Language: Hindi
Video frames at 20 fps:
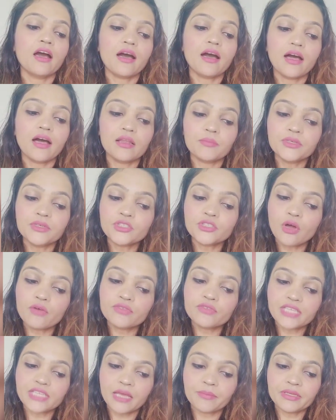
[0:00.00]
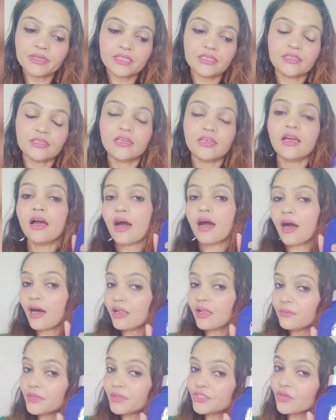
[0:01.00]
आलमंड और विटामिन ई
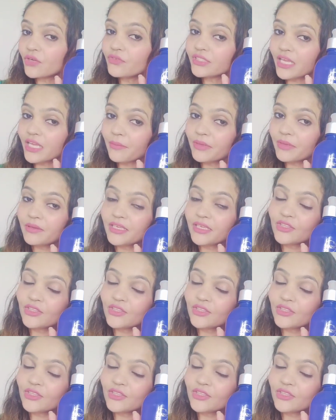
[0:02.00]
आलमंड और विटामिन